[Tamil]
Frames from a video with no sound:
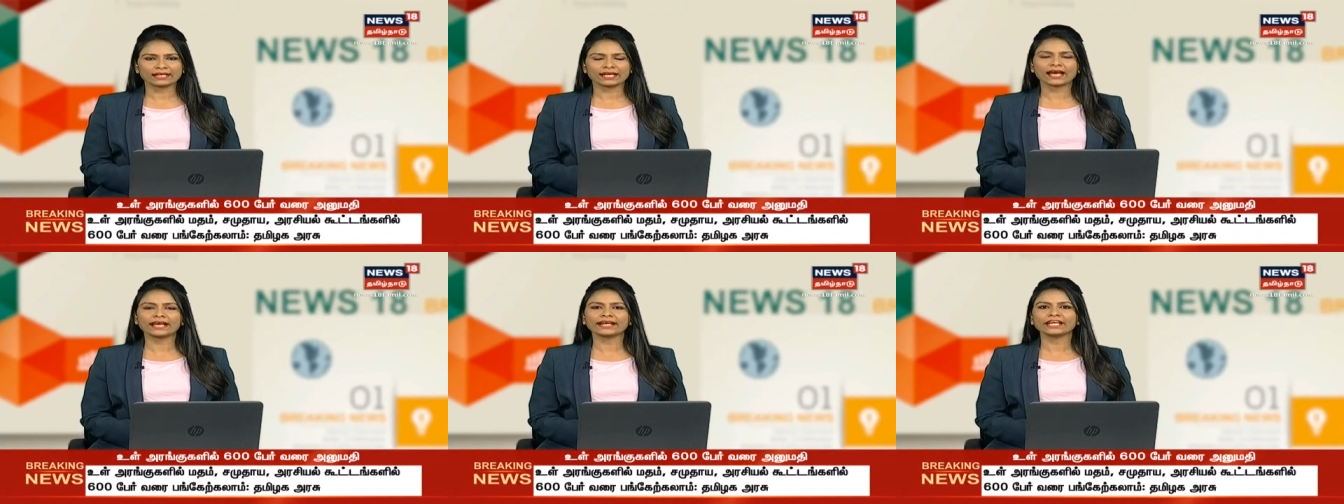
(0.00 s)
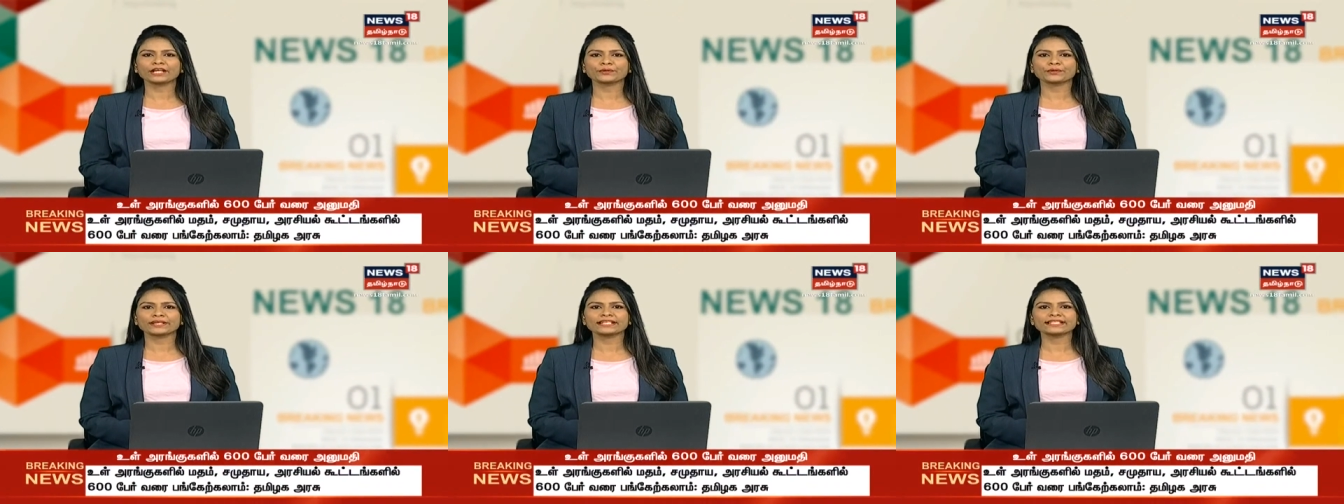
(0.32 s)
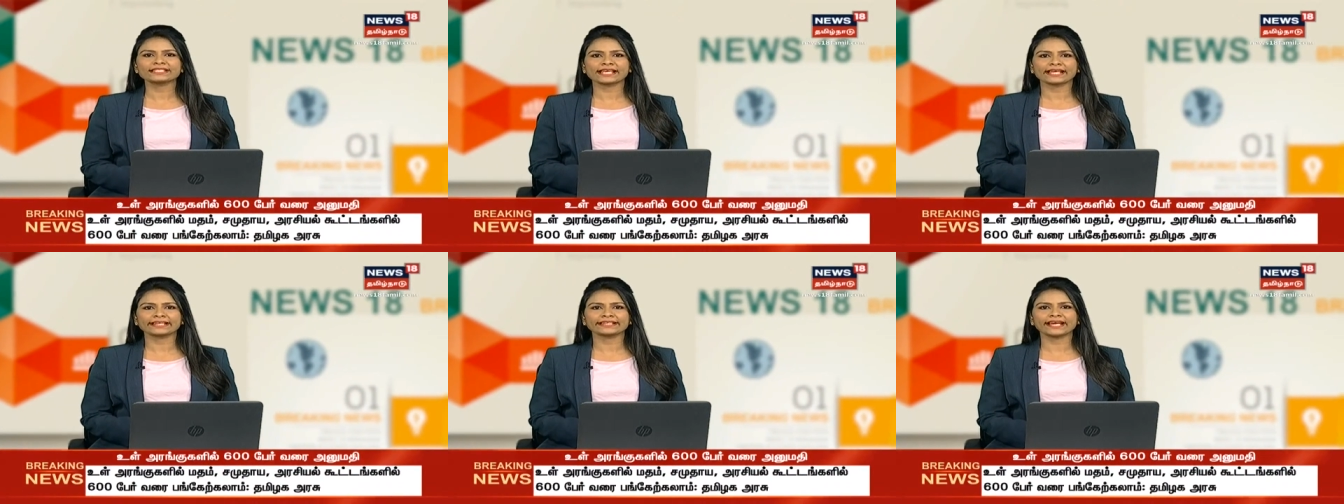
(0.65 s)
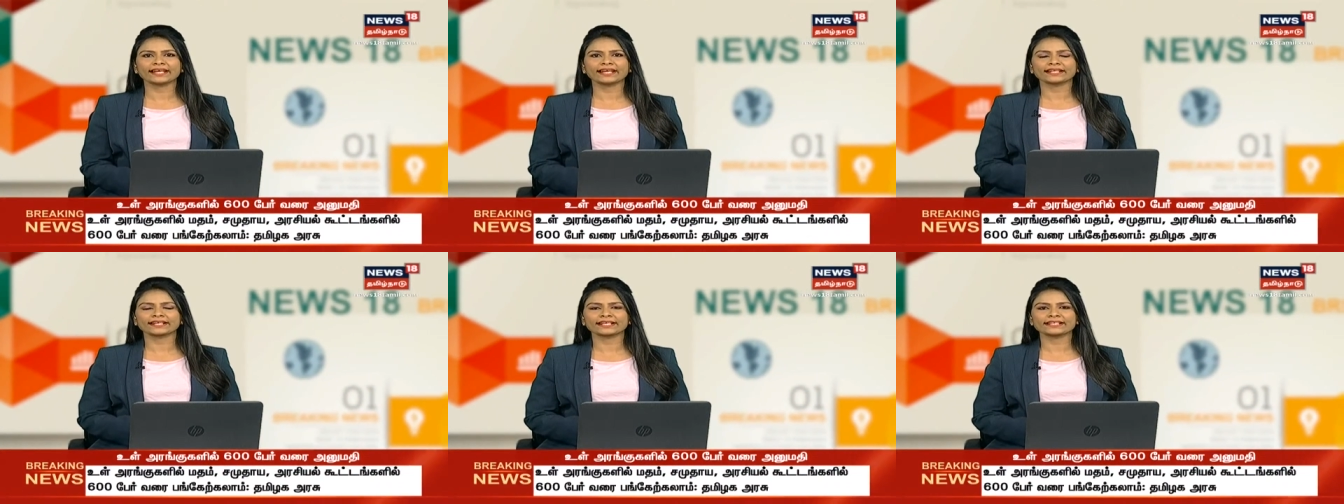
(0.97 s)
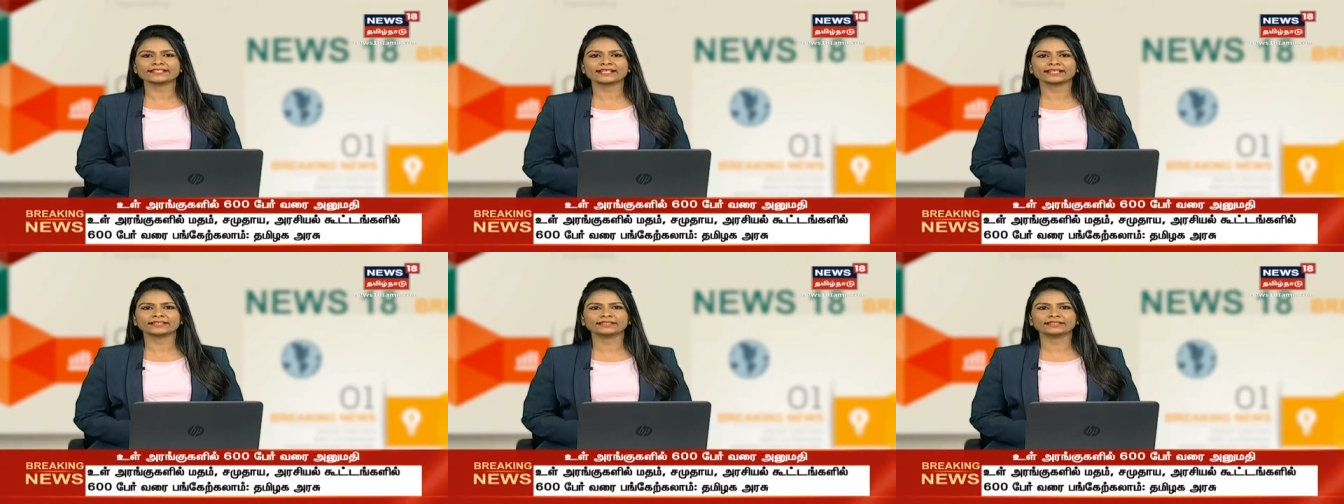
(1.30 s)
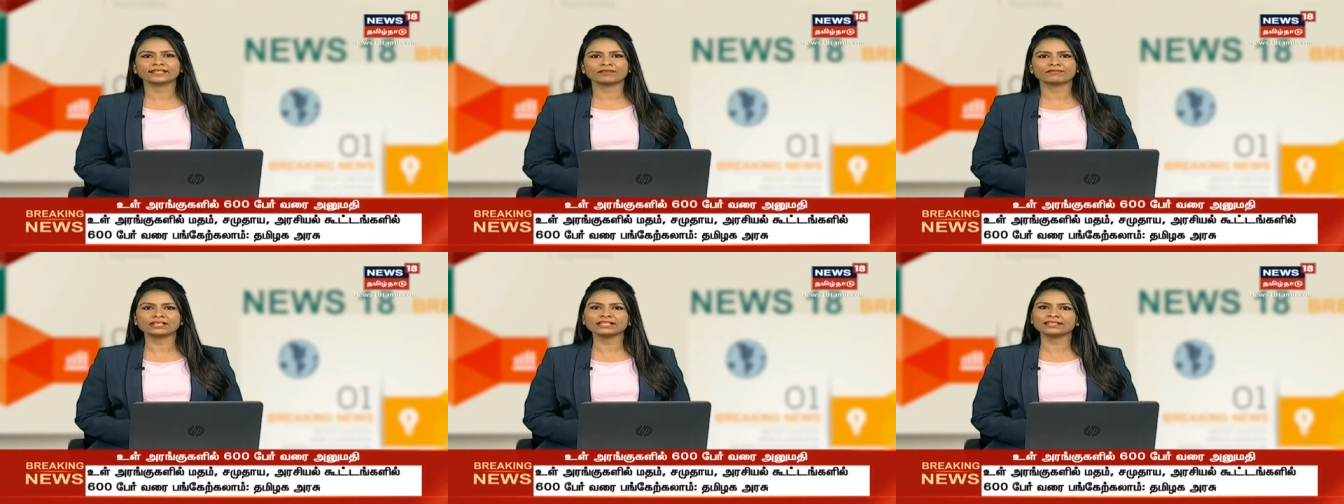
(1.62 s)
காரைக்குடியில் செய்தியாளர்களை சந்தித்த
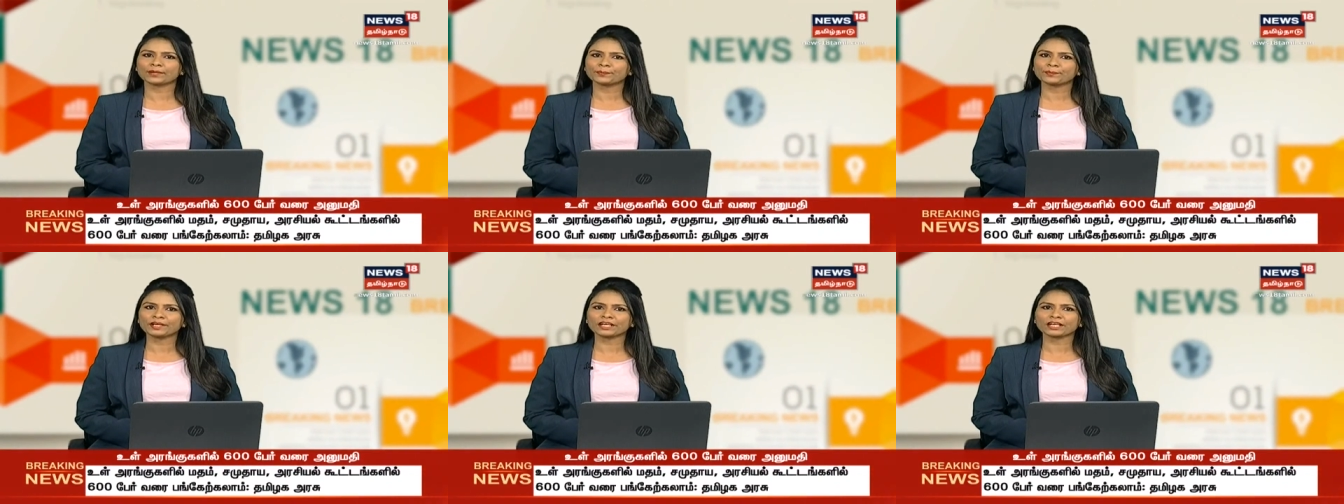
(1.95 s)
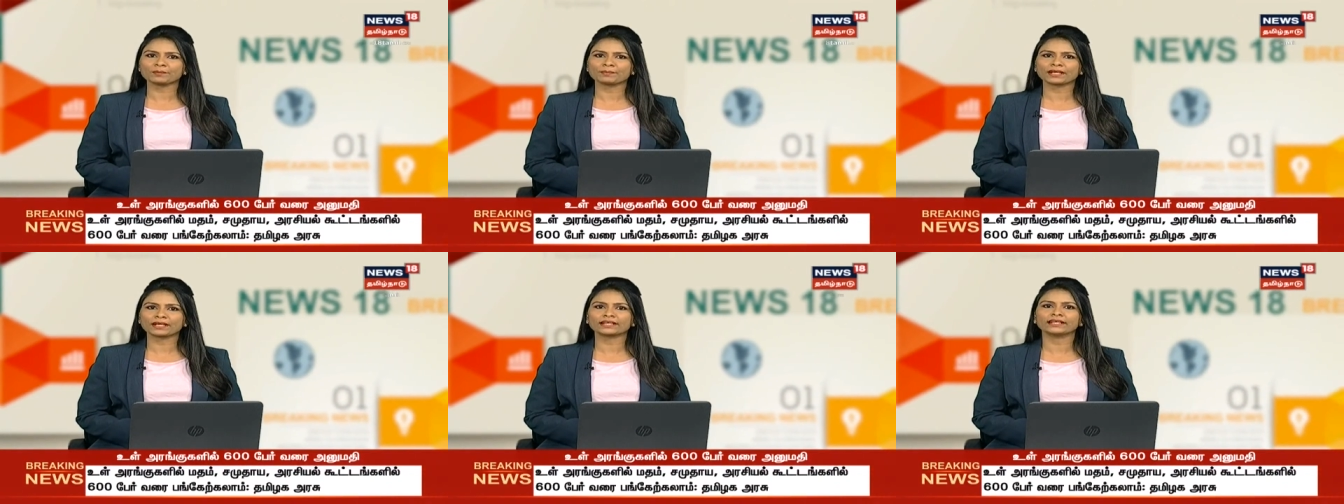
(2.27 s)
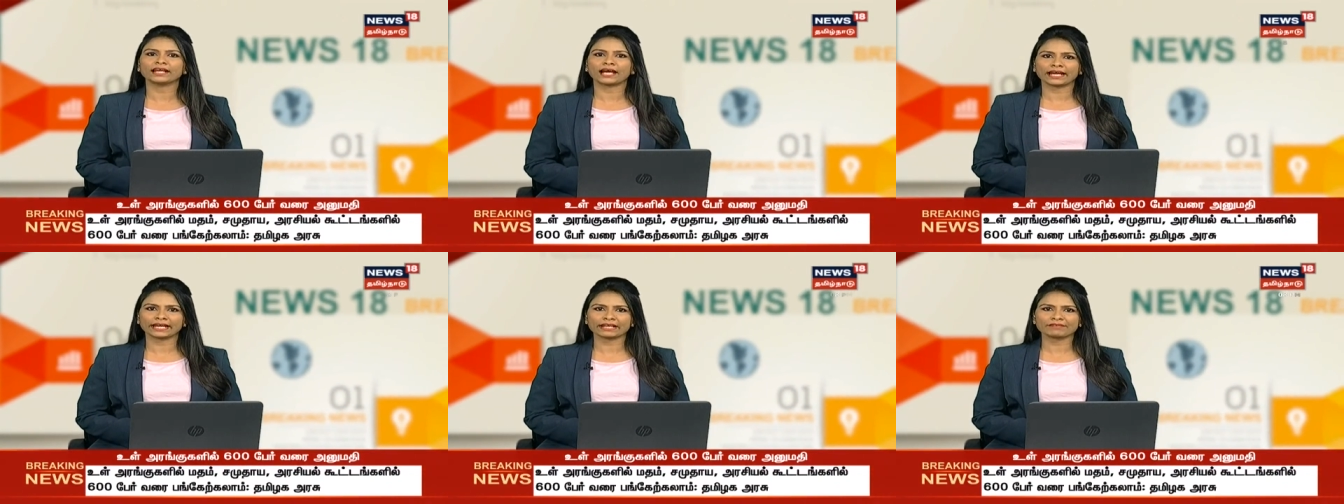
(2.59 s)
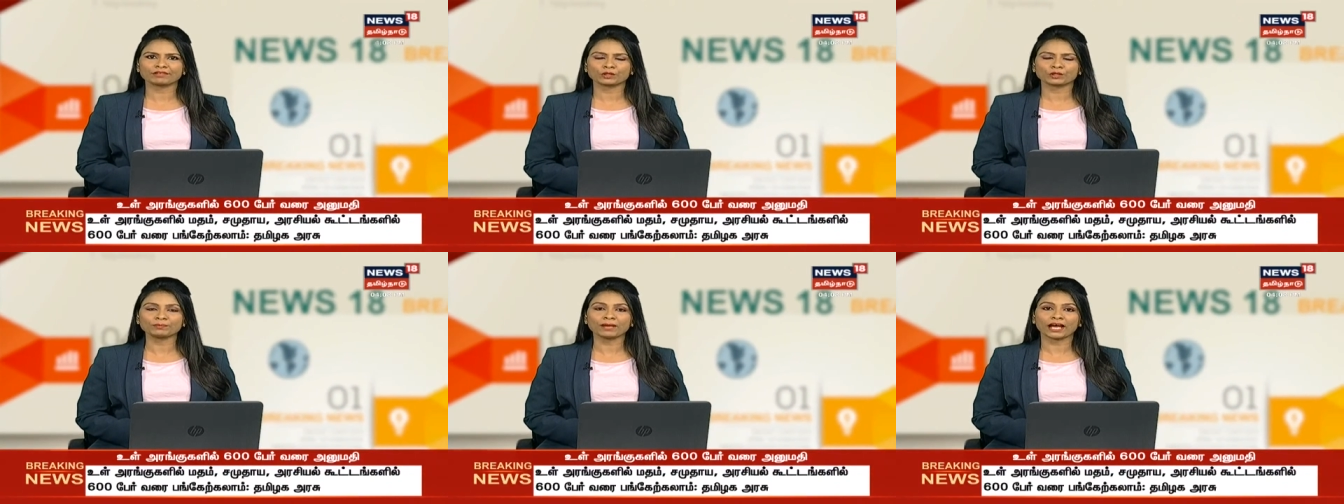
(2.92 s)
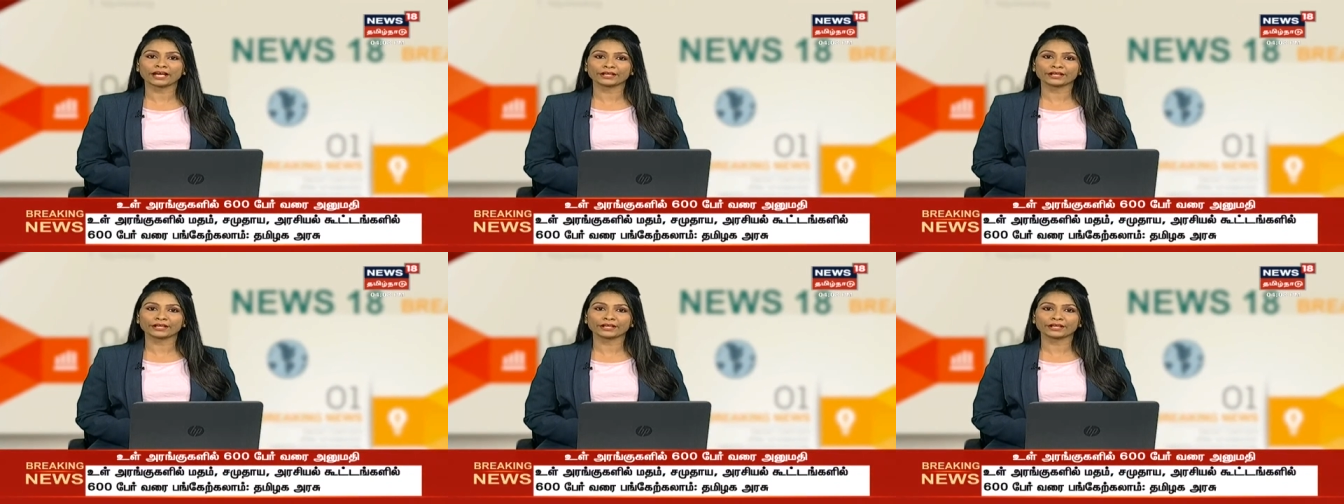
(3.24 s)
அவர் தமிழக மக்கள் அனைவரும்